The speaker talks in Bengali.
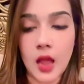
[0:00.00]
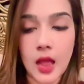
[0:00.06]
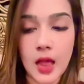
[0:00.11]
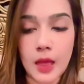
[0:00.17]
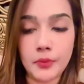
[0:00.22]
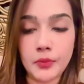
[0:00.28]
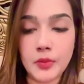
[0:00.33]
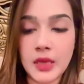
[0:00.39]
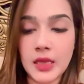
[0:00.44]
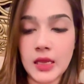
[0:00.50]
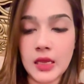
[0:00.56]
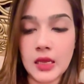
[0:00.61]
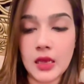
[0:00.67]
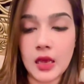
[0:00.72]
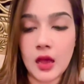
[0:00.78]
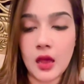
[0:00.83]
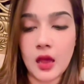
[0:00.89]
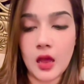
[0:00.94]
আমি
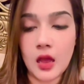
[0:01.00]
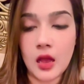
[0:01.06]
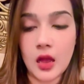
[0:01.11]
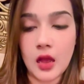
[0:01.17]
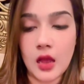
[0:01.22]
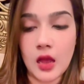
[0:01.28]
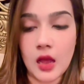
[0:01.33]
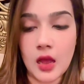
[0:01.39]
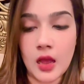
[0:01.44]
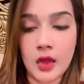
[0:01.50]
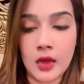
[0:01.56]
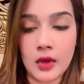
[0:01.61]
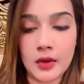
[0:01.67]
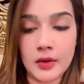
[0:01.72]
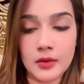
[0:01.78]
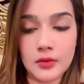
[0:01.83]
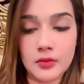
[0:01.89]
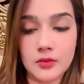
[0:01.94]

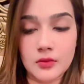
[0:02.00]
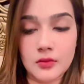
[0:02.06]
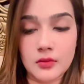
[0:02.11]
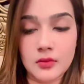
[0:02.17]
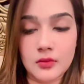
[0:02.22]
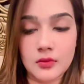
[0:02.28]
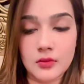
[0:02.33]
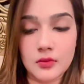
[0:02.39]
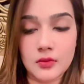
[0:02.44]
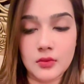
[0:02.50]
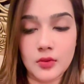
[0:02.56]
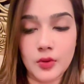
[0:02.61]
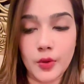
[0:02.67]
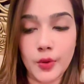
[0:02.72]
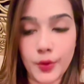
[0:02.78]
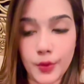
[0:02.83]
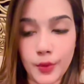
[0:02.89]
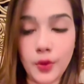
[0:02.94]
আর
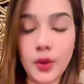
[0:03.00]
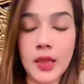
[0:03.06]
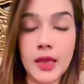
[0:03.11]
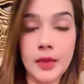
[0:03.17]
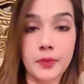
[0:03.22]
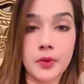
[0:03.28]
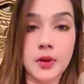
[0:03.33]
রকিব